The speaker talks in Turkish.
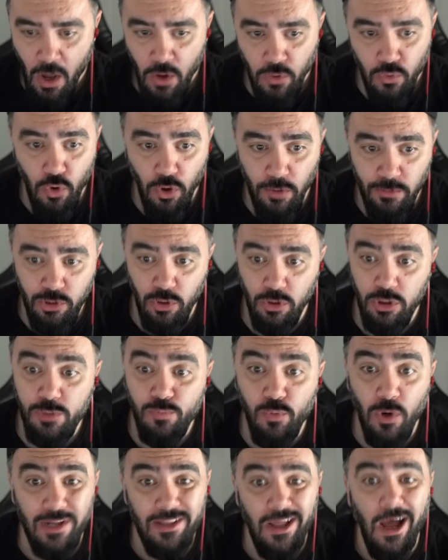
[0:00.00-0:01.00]
Görmüş oluruz.
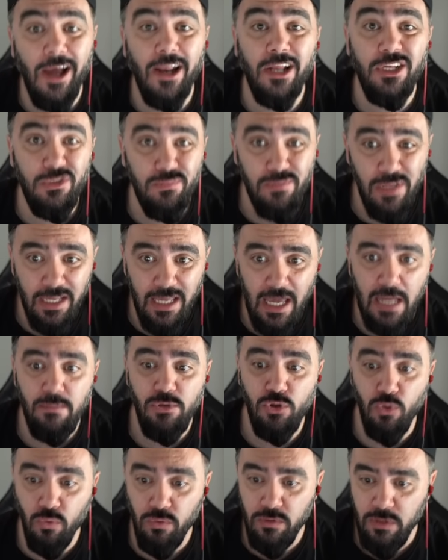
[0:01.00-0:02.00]
Burada aracım da gelmiş
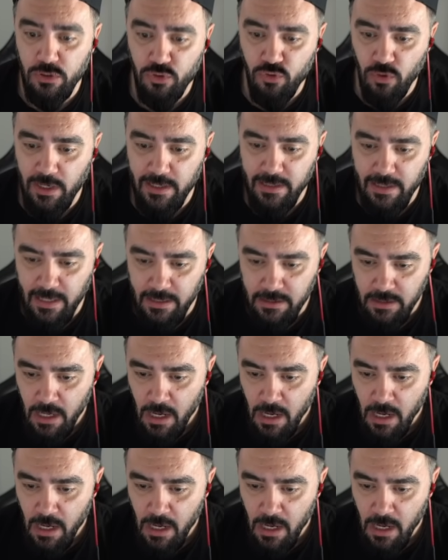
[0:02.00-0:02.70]
onu da söylediler.